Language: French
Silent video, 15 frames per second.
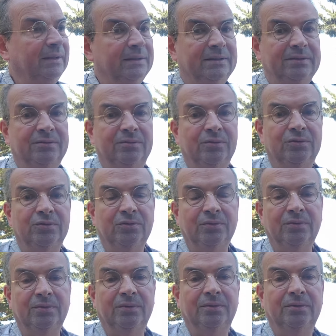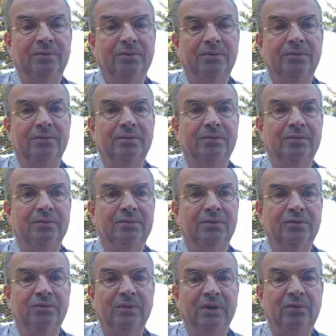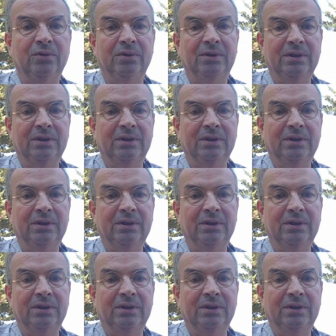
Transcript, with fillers: ce sont, euh, ce sont des,